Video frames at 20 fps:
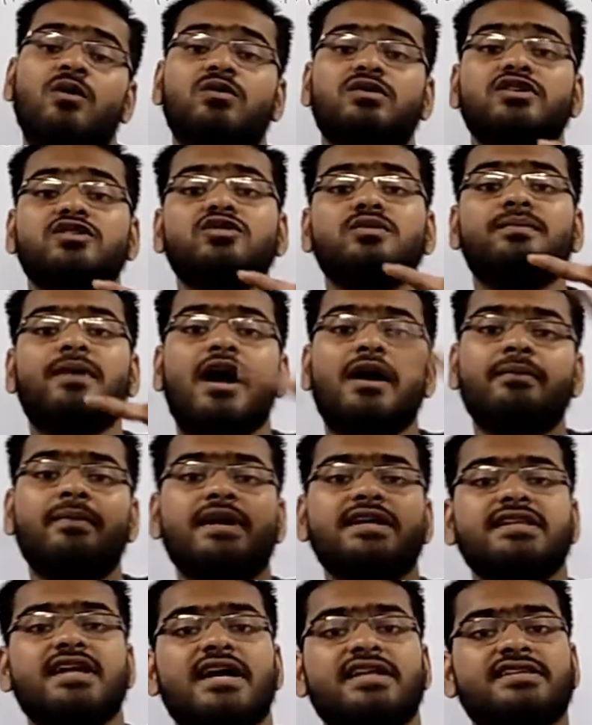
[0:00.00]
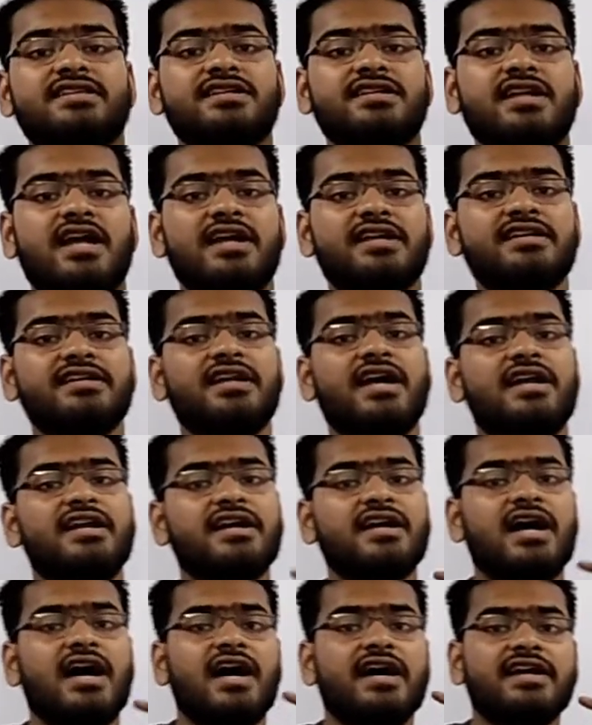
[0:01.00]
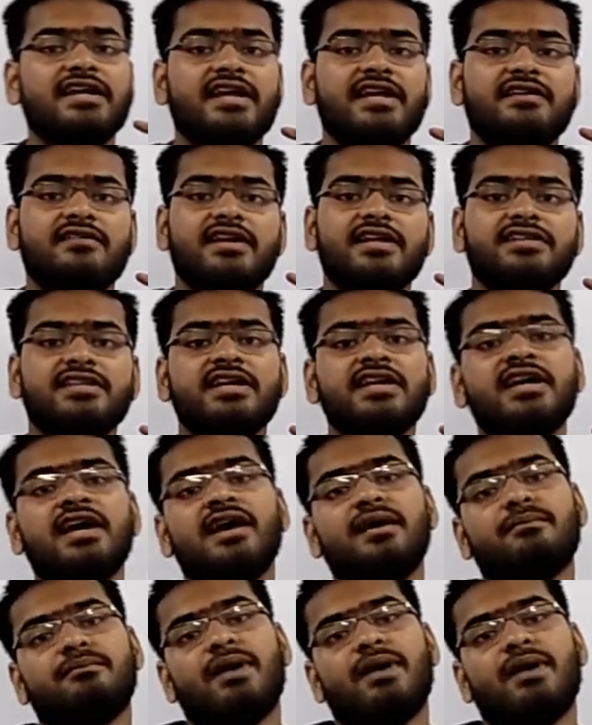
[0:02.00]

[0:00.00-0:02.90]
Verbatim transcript: उनके जो बाबा दादी नानी नाना कहाँ के रहने वाले थे